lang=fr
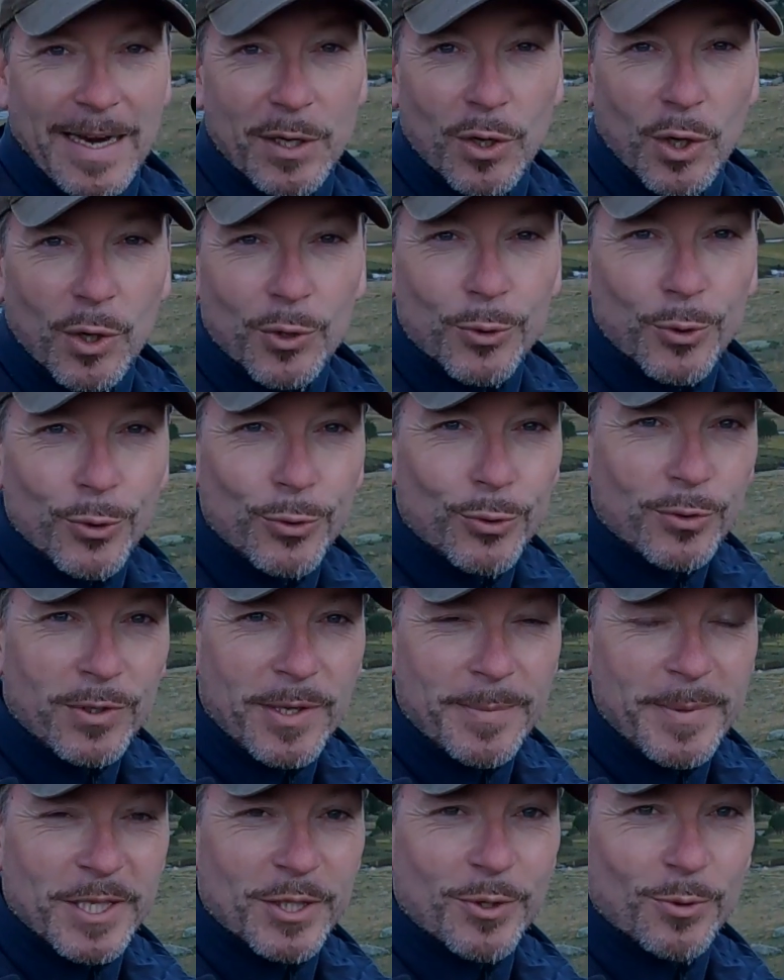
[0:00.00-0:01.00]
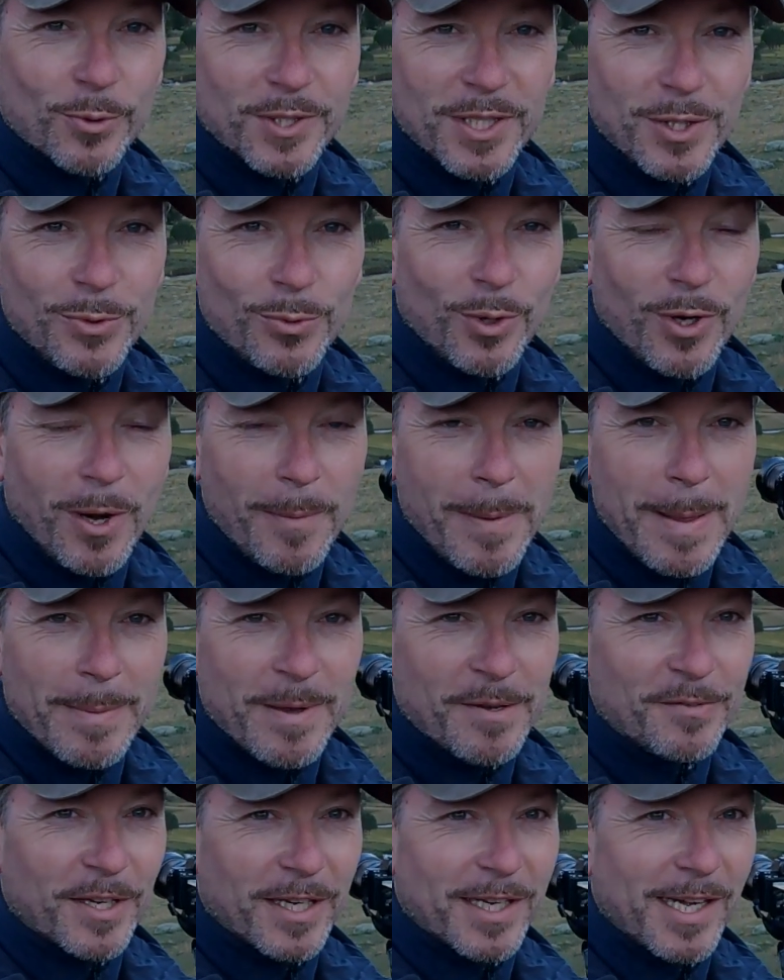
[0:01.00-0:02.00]
Alors entre deux, eh bien, je continue quand même
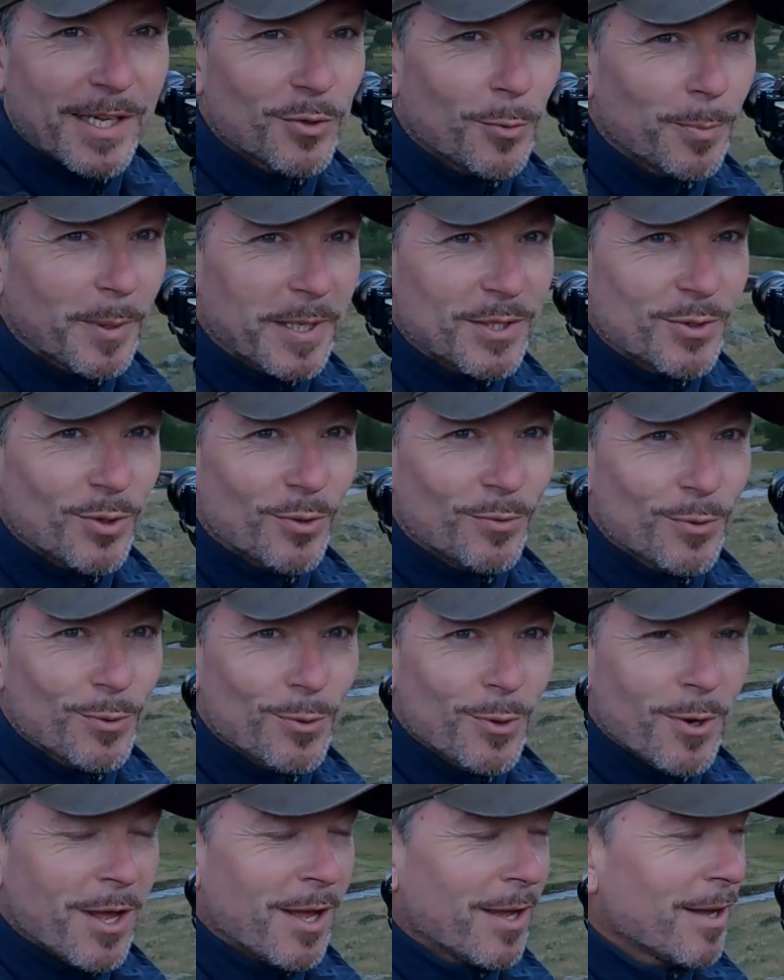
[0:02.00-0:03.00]
à faire quelques prises de vue.